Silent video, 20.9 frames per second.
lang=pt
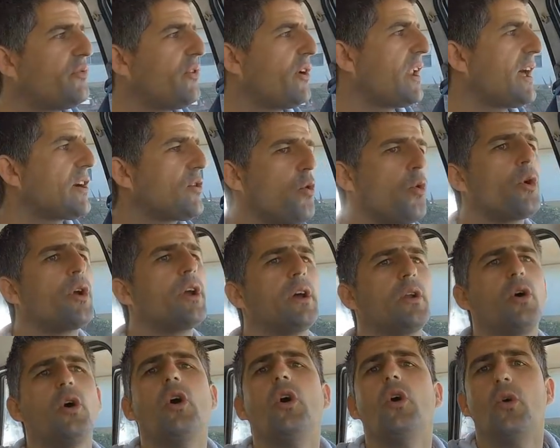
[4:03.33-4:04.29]
falar com ele.
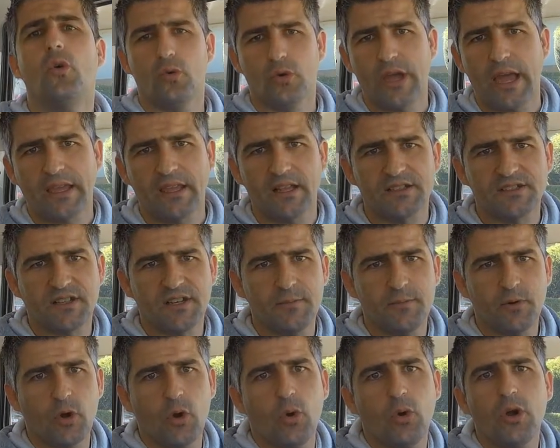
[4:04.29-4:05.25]
O que é que ele se
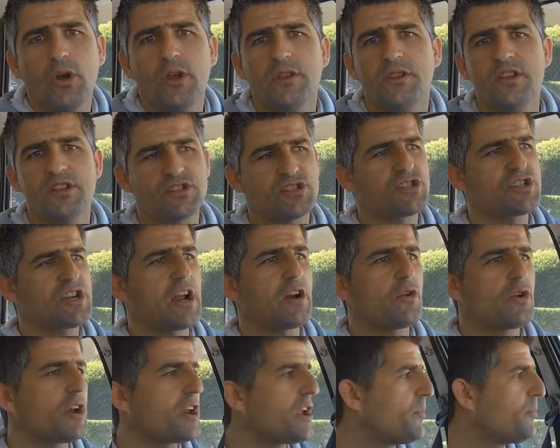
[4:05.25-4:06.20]
lembrou? Disse que já
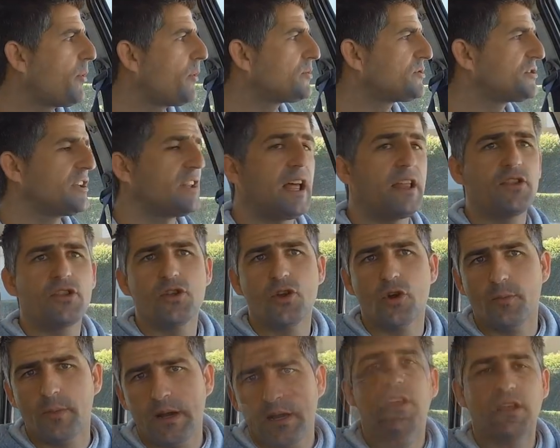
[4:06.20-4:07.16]
não queria publicidade
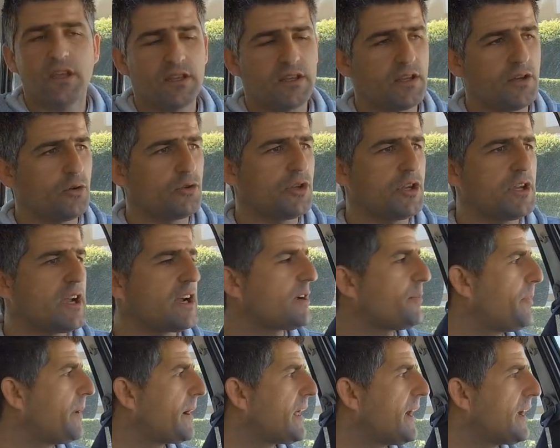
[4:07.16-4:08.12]
nenhuma e que eu tinha que,
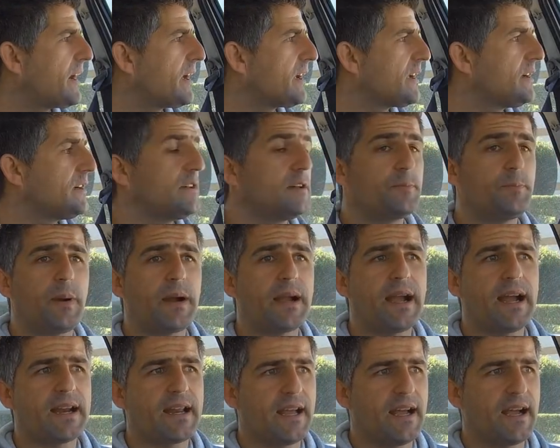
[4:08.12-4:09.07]
parar, que
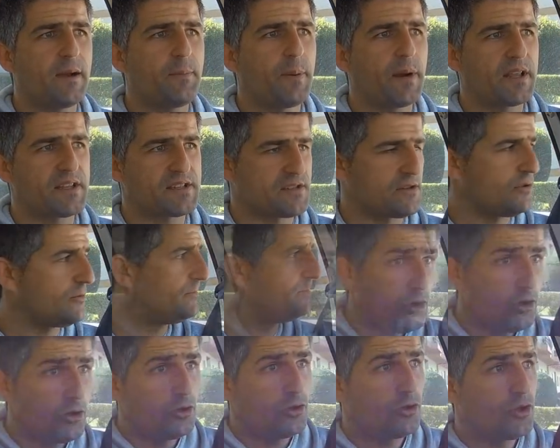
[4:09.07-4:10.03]
pagar a reparação.
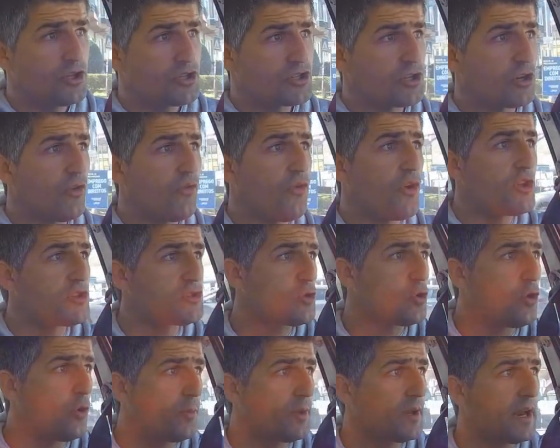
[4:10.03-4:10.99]
Eu disse que não foi isso
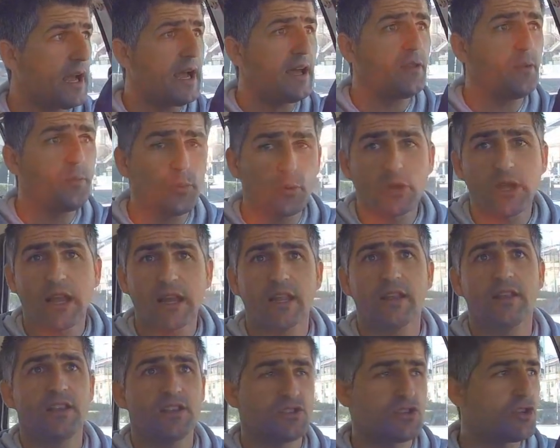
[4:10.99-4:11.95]
combinado, porque
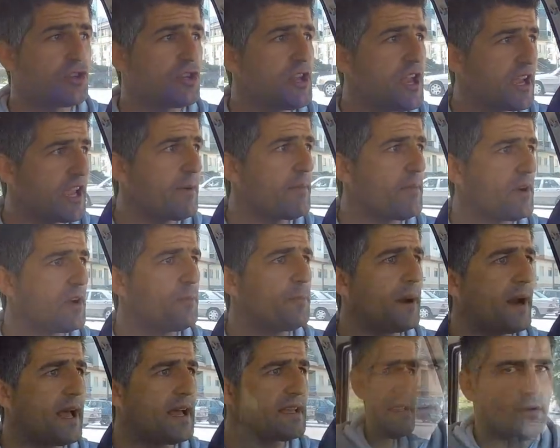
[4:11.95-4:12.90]
além disso eu tinha quem me
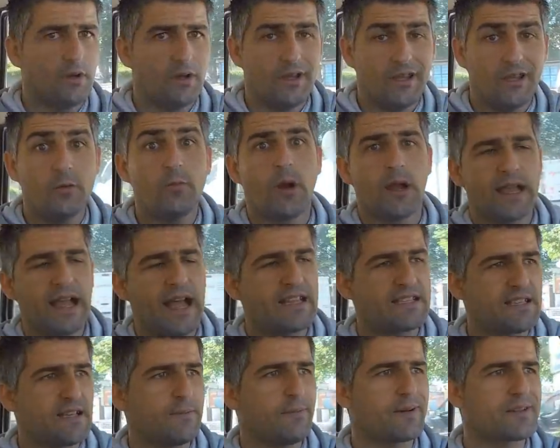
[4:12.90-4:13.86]
reparasse e uma
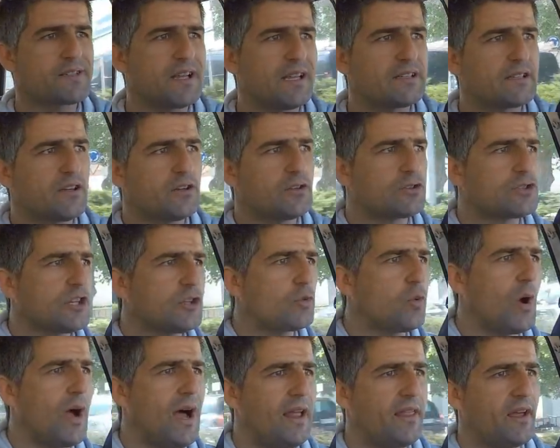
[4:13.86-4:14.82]
casa bastante
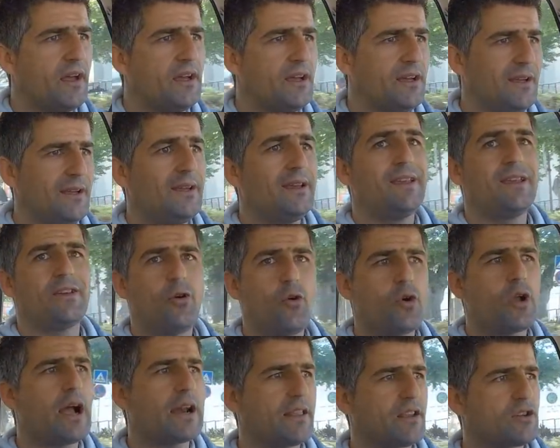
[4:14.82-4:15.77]
conceituada e
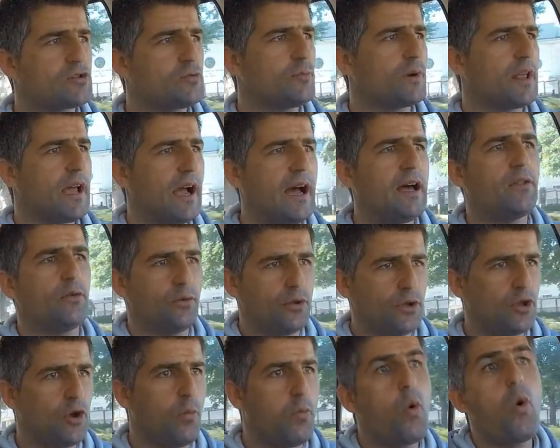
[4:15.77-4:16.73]
com cartas no mercado.
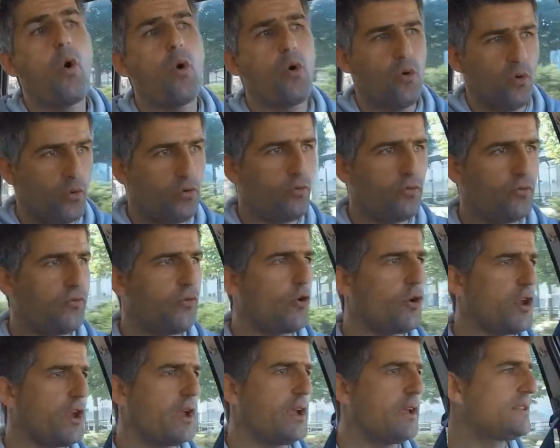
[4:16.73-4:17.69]
E eu burro
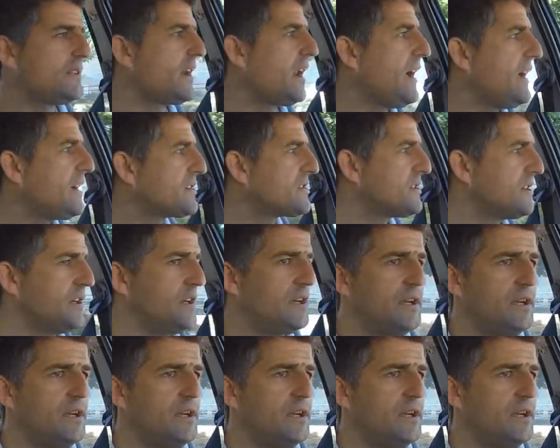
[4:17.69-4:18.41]
fui atrás